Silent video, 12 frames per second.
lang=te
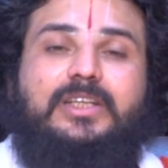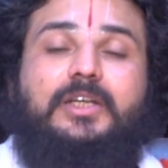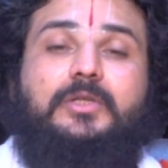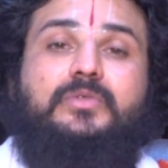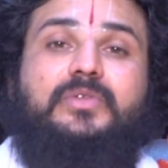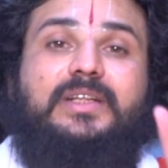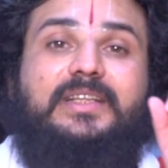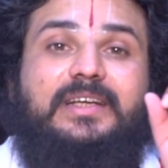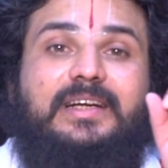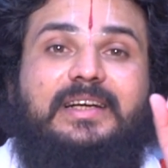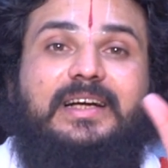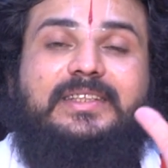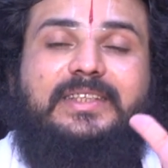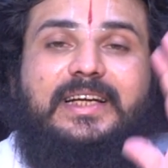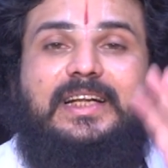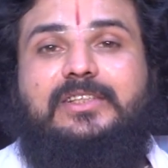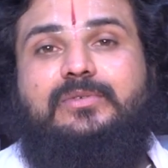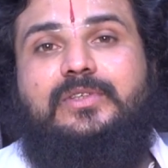ఖర్చు అధికంగా
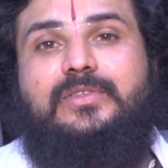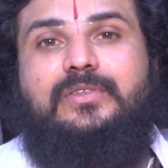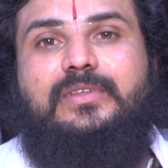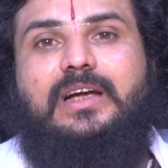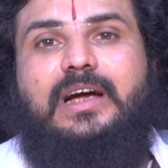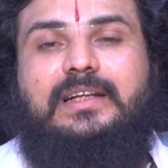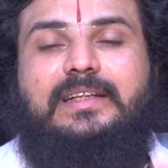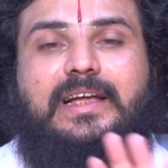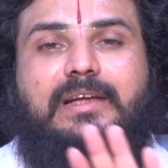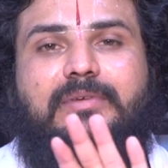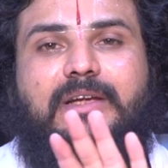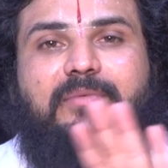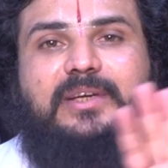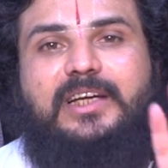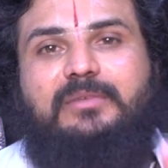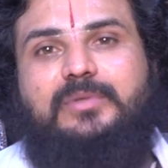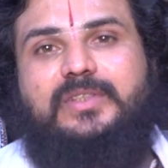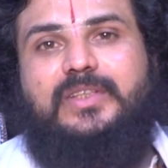చేయాల్సి వస్తుంది ఆదాయం ఏమీ
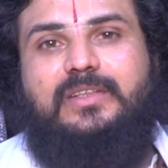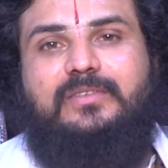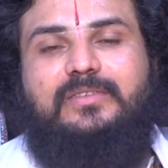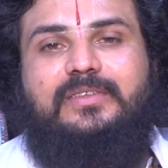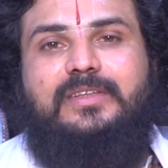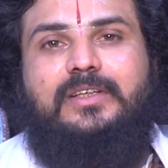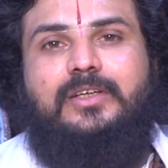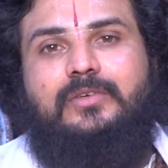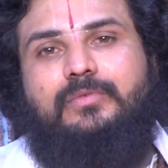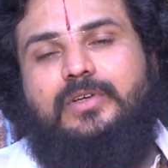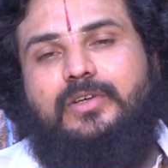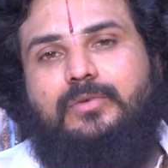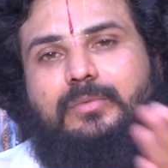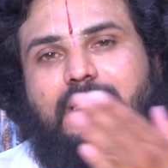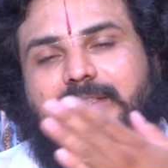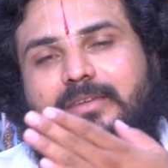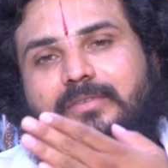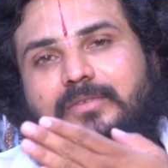కనిపించదు వీళ్ళు
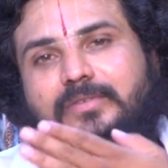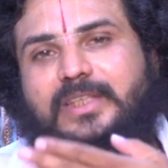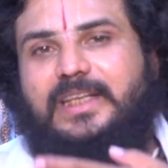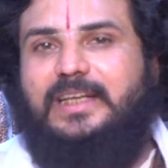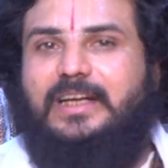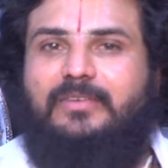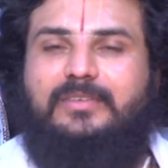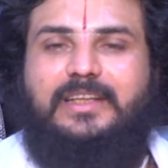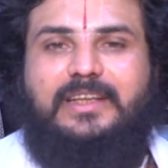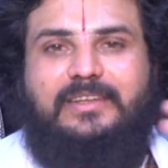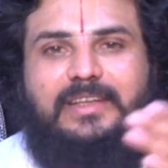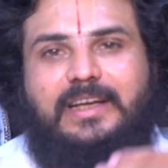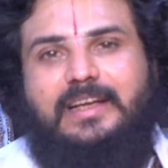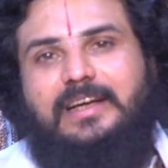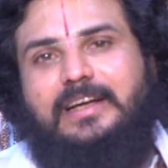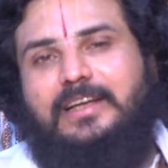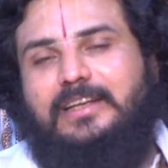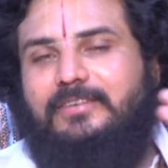మాత్రం చక్కగా ఉంటారు ఈ
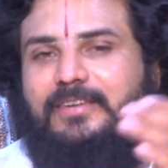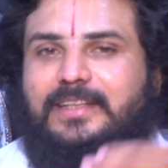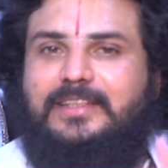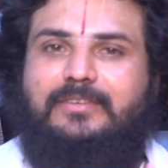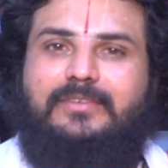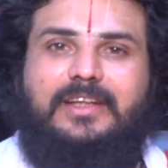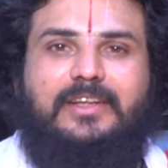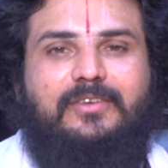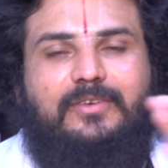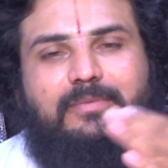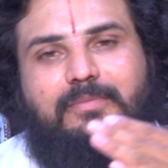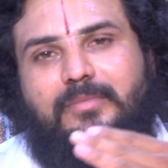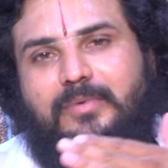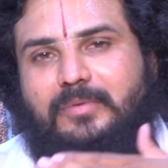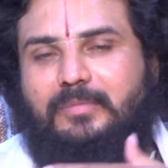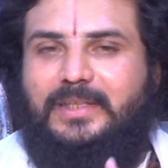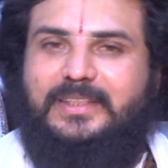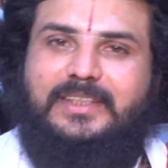కళాకారులు ఎవరైతే ఉన్నారో
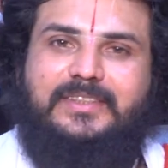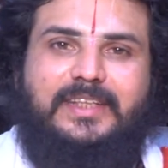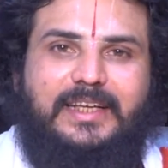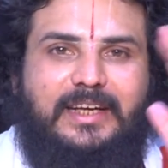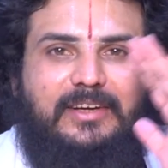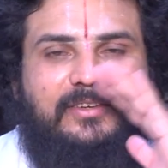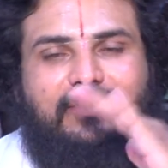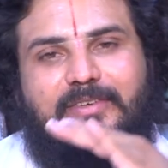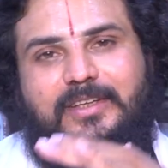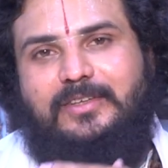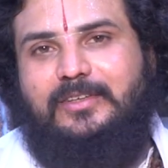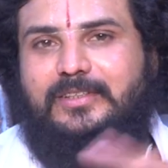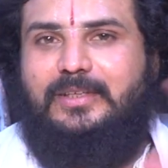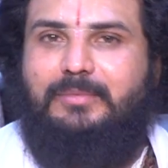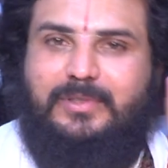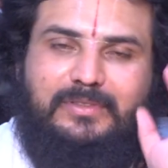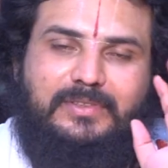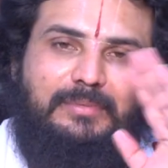మధ్యస్థంగానో ఏదో సమ
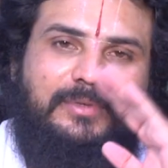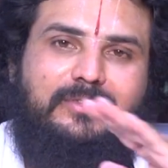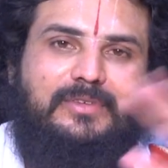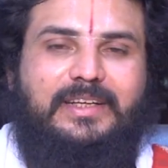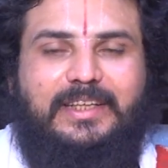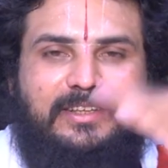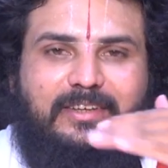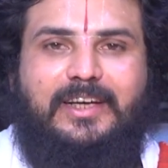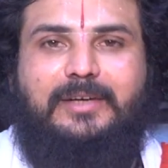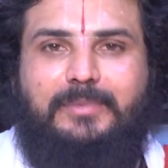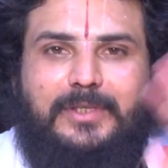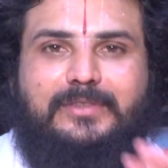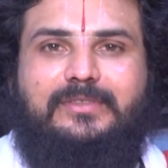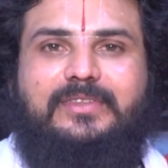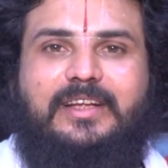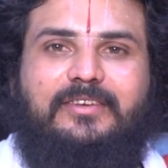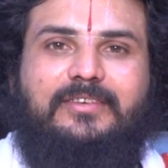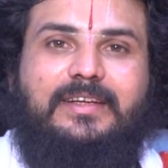సమతుల్యంగా ఏదో
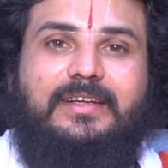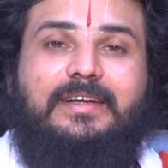గడిపేస్తుంటారు